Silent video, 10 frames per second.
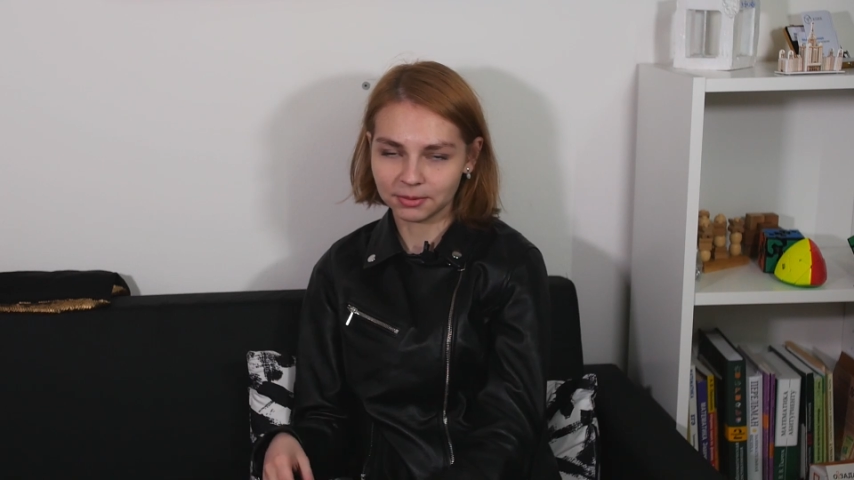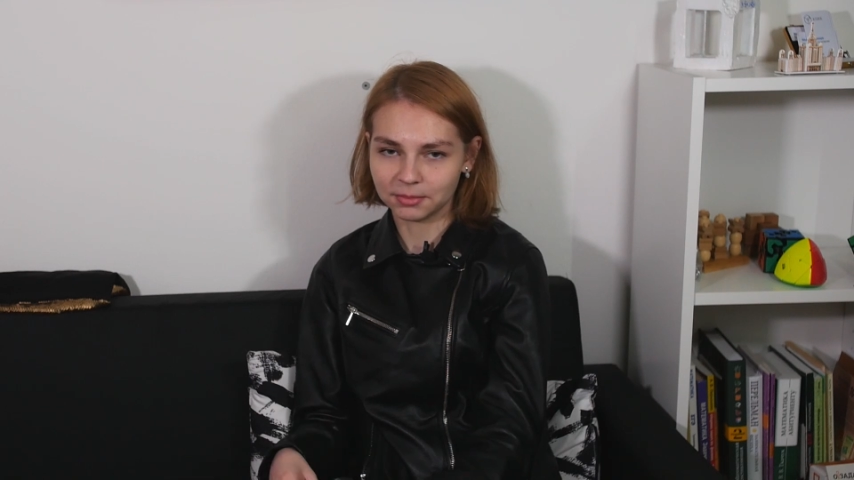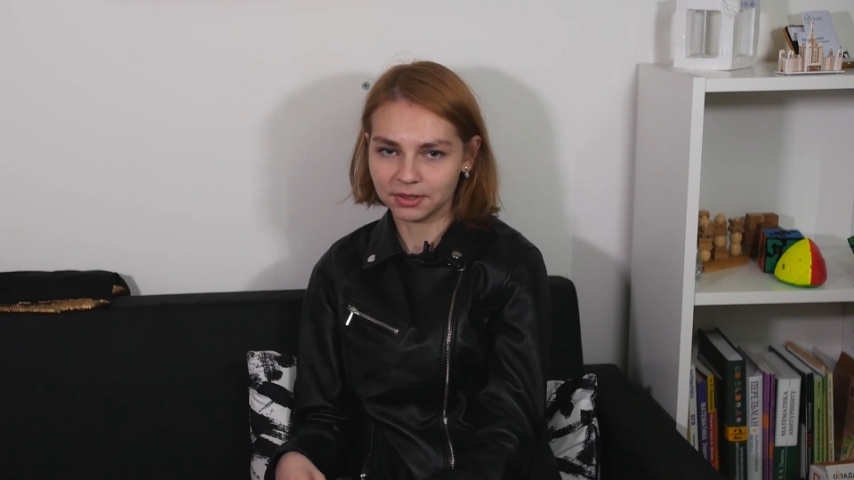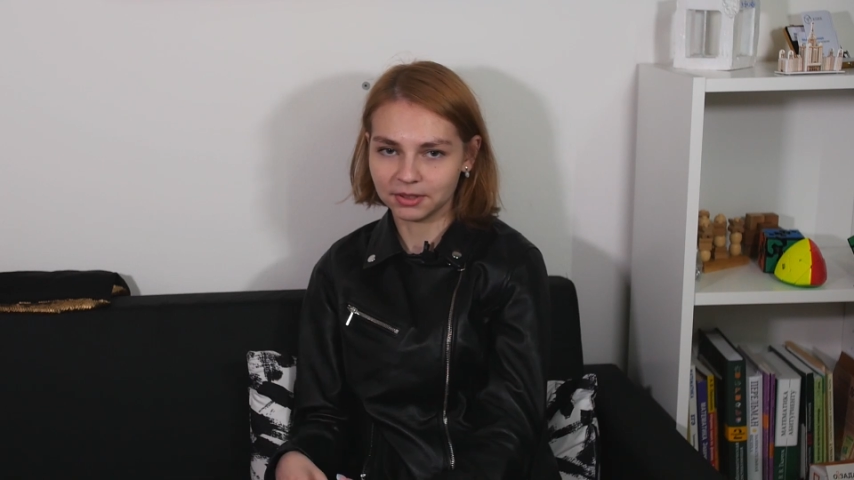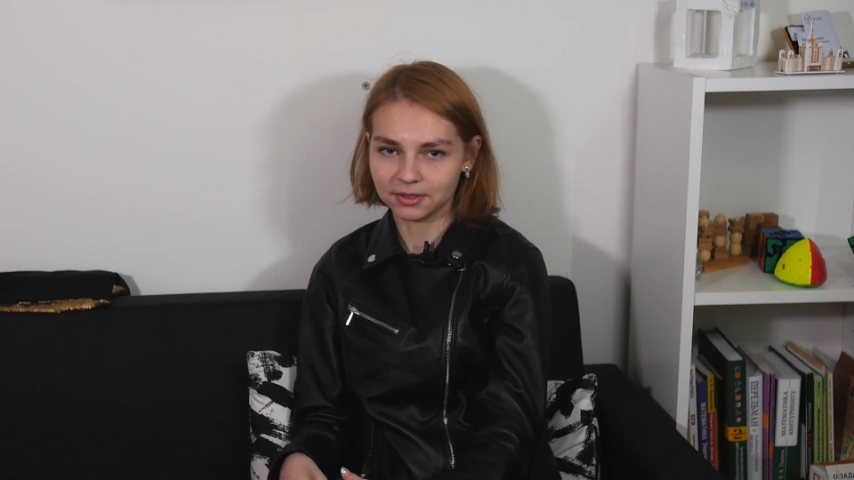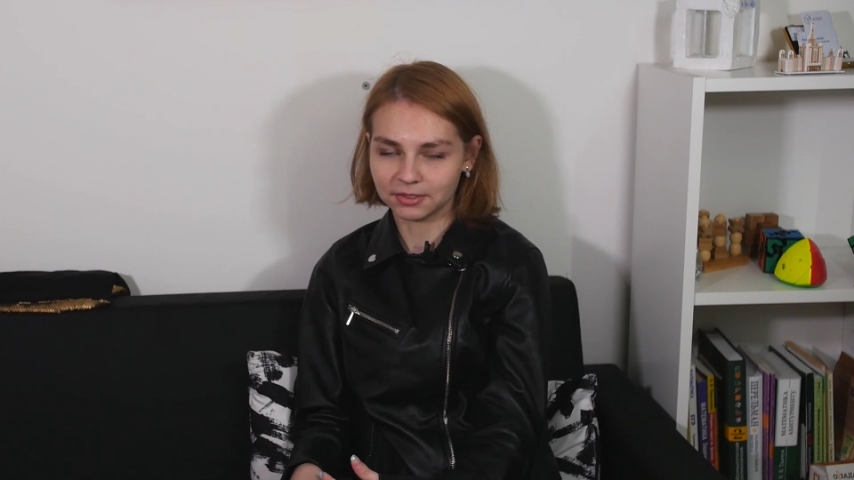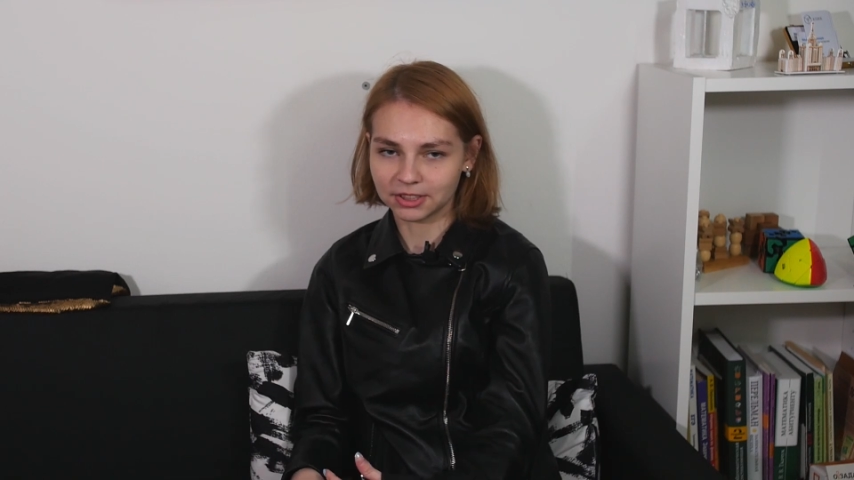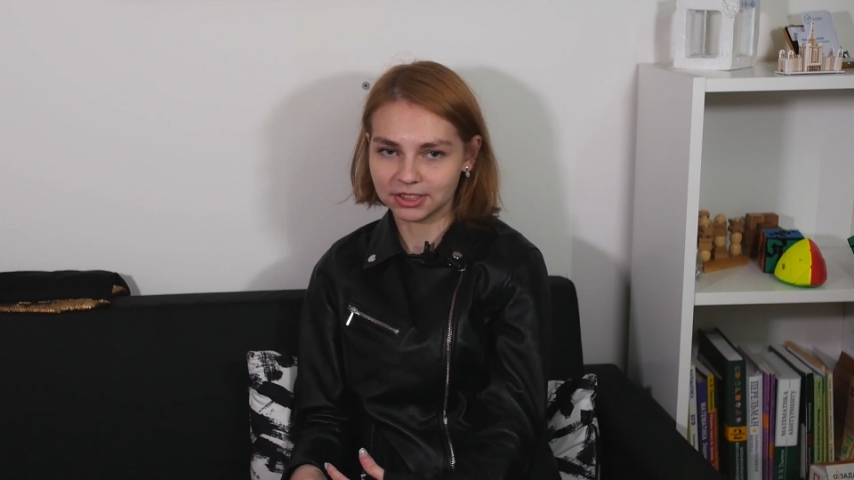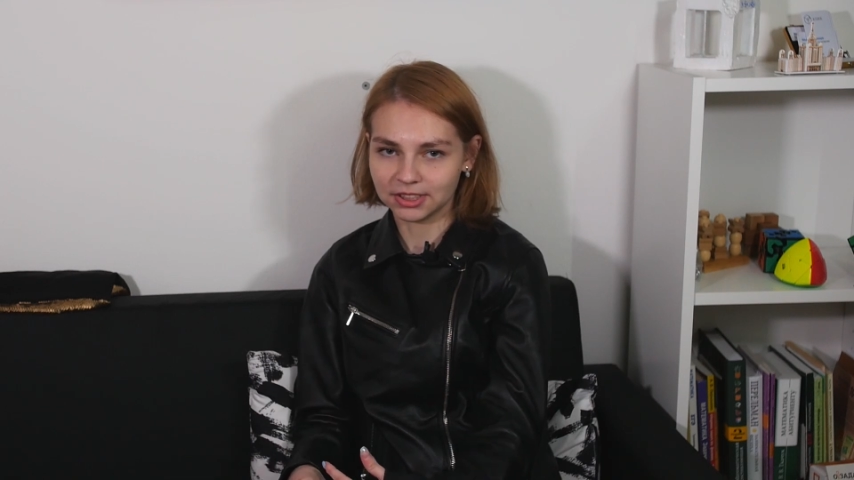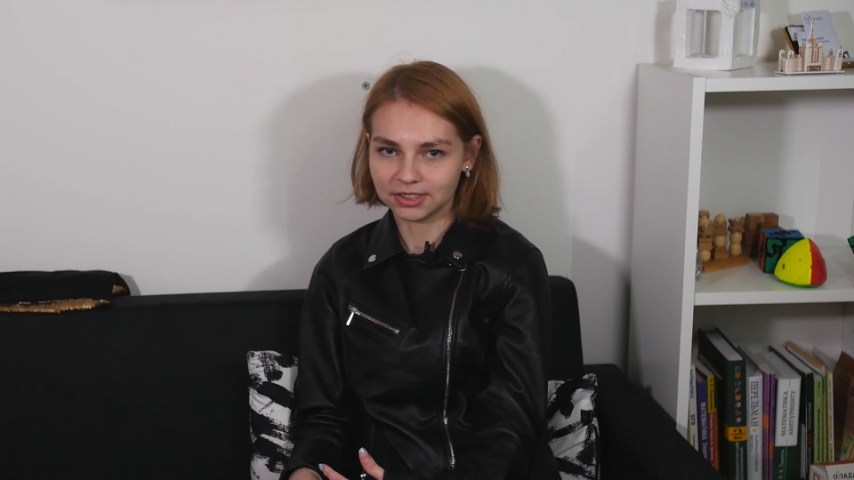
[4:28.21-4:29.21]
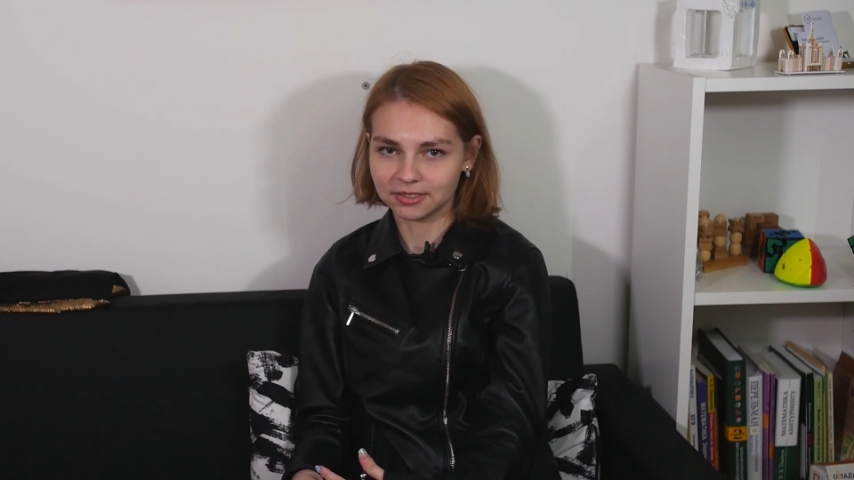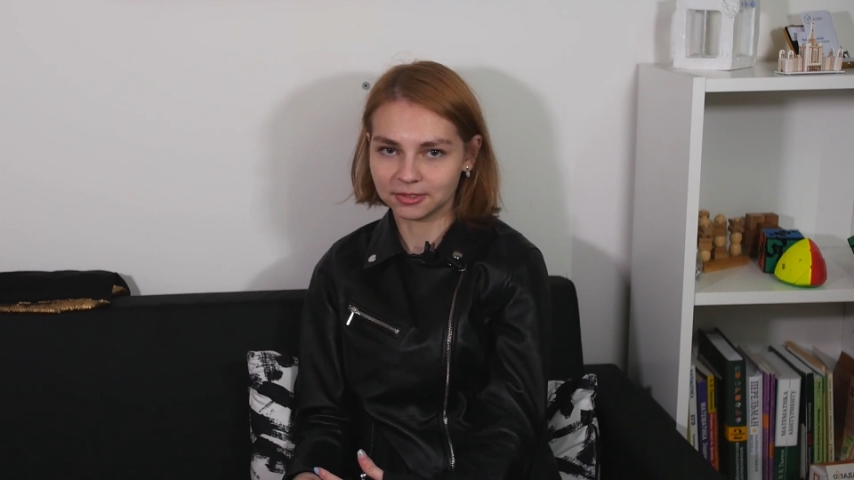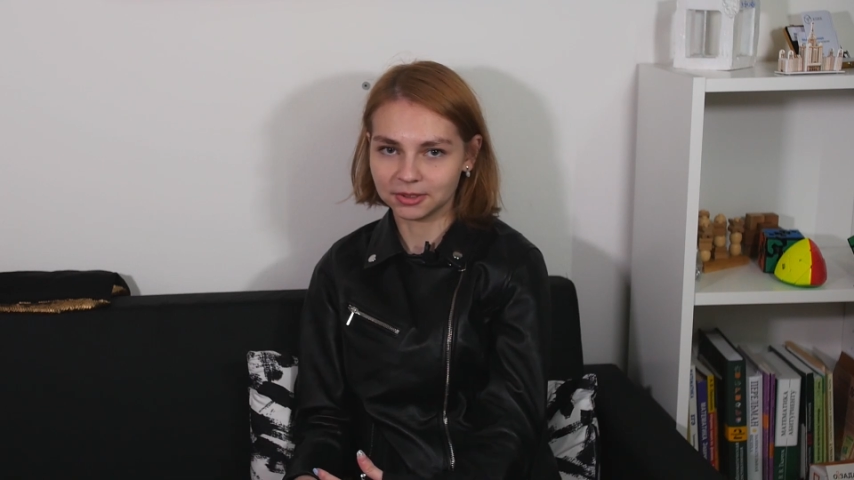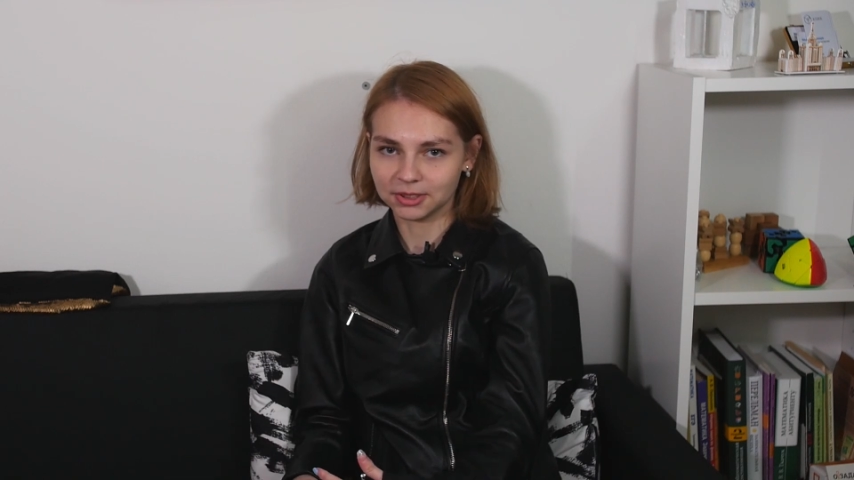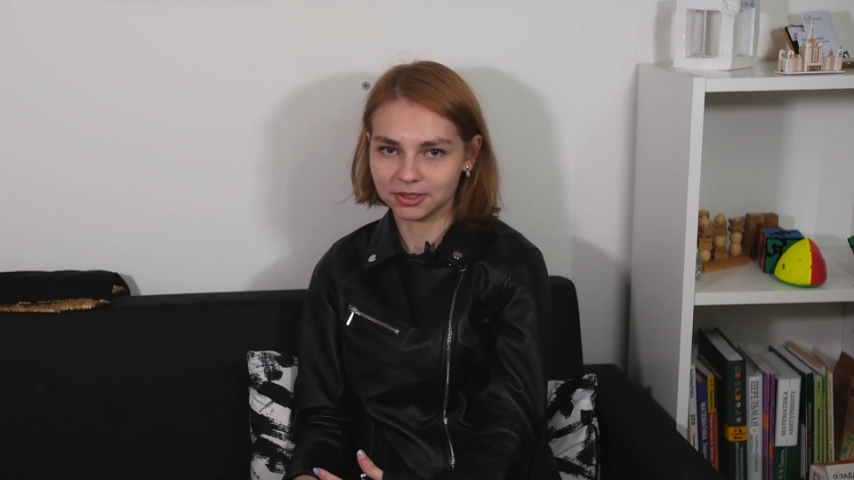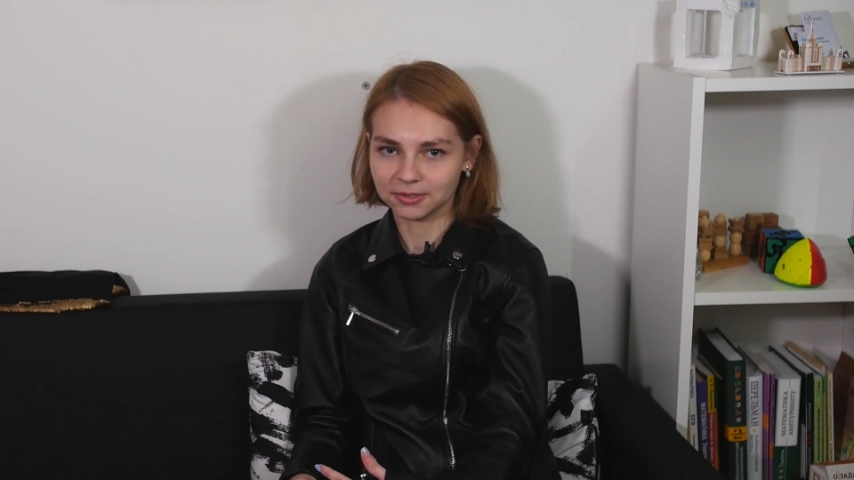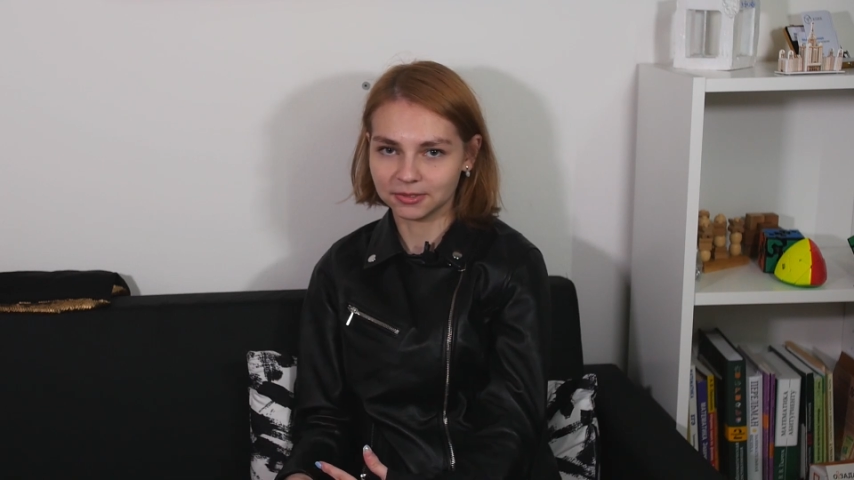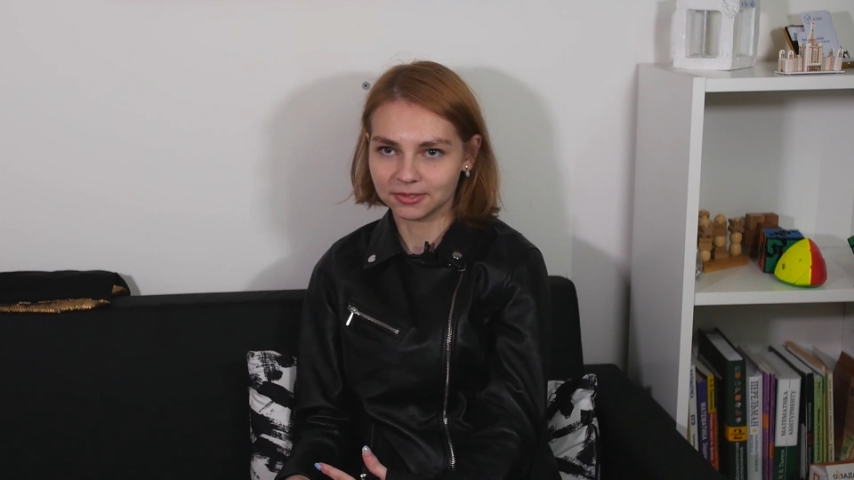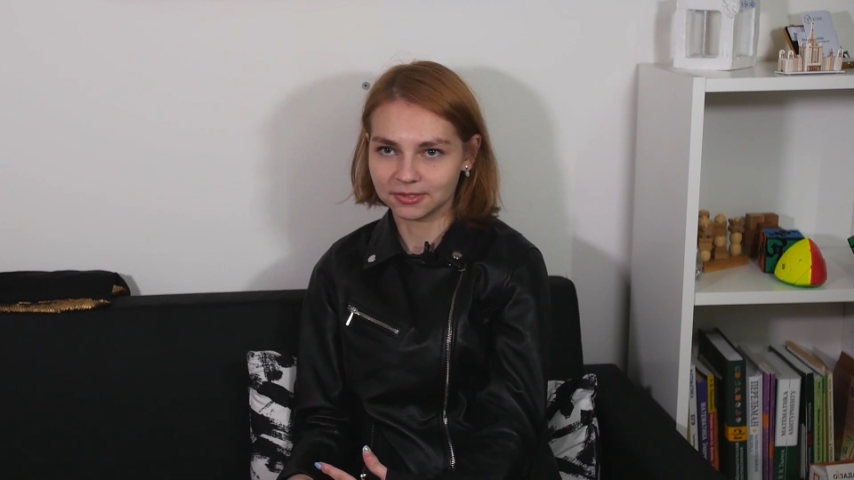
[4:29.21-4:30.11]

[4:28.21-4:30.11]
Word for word: превращается в рутину.